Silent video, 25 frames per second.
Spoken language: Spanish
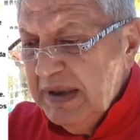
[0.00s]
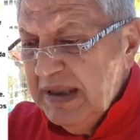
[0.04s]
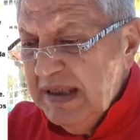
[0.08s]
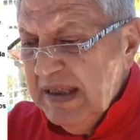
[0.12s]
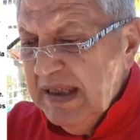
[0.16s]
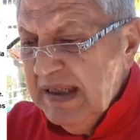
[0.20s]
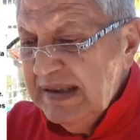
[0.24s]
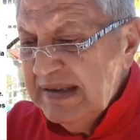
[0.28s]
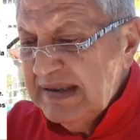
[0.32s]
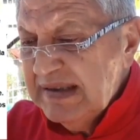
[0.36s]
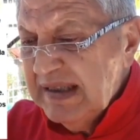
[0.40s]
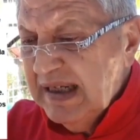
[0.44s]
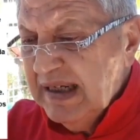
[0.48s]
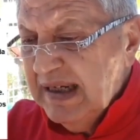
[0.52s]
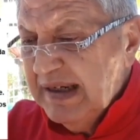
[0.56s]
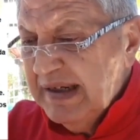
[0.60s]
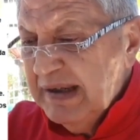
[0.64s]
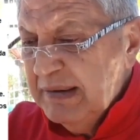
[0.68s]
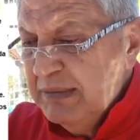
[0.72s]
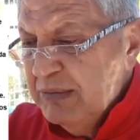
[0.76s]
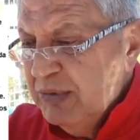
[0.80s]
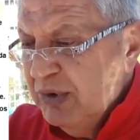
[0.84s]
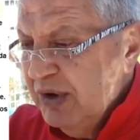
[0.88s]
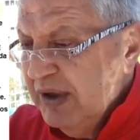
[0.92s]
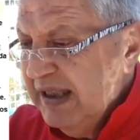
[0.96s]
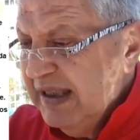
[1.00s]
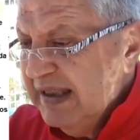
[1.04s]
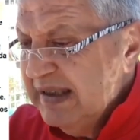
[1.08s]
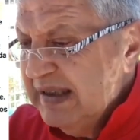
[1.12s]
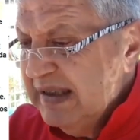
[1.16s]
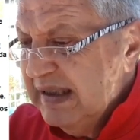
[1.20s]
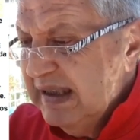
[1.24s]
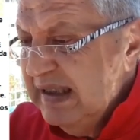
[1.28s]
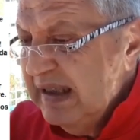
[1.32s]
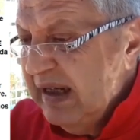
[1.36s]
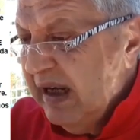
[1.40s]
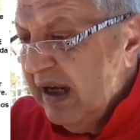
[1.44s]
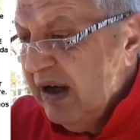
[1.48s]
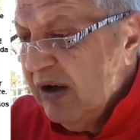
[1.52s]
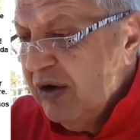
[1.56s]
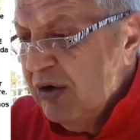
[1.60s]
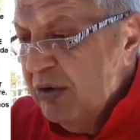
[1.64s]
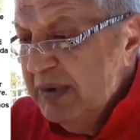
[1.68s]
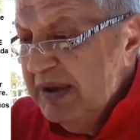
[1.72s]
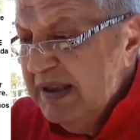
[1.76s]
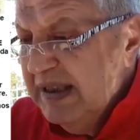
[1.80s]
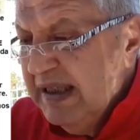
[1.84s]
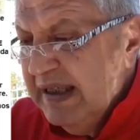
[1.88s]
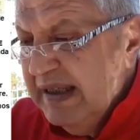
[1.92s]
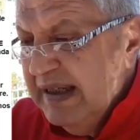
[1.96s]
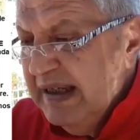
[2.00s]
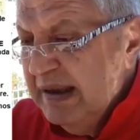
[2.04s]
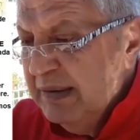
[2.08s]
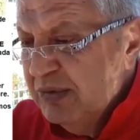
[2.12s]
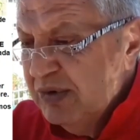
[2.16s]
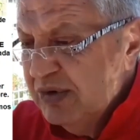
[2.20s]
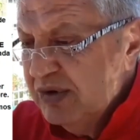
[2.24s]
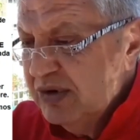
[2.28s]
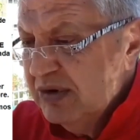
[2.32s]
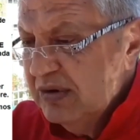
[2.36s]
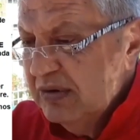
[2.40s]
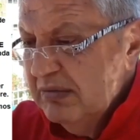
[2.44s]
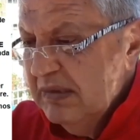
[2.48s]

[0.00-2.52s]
y de ahí sacaremos data y recomendaremos.